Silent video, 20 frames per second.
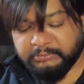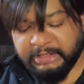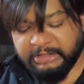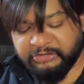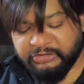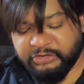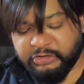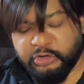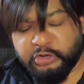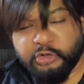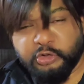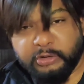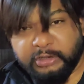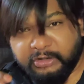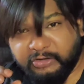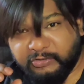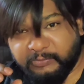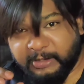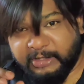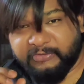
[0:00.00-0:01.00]
बस इन्होंने
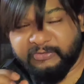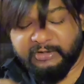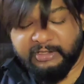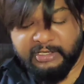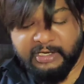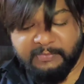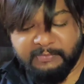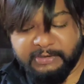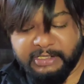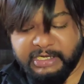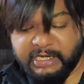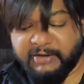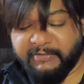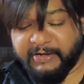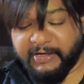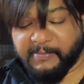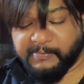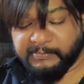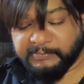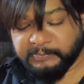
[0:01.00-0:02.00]
थोड़ा सा स्पाइसी कम किया
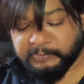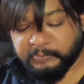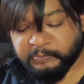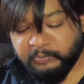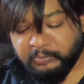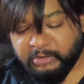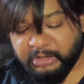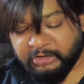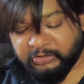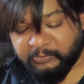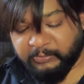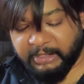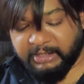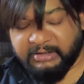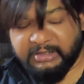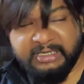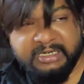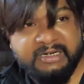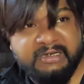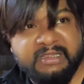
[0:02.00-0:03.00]
हुआ
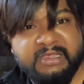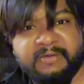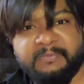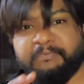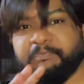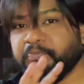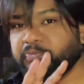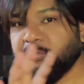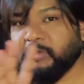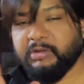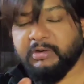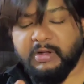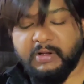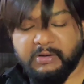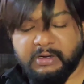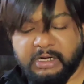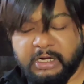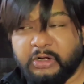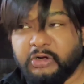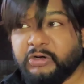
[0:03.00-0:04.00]
स्पाइसी करके
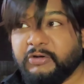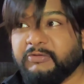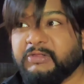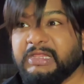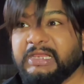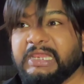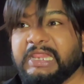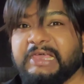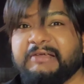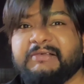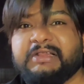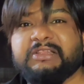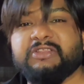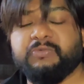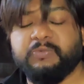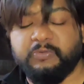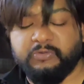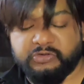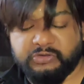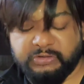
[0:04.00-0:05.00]
आउट ऑफ द लेवल्स
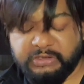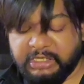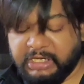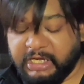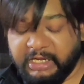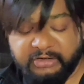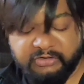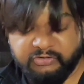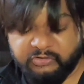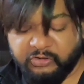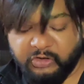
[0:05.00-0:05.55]
लेवल यार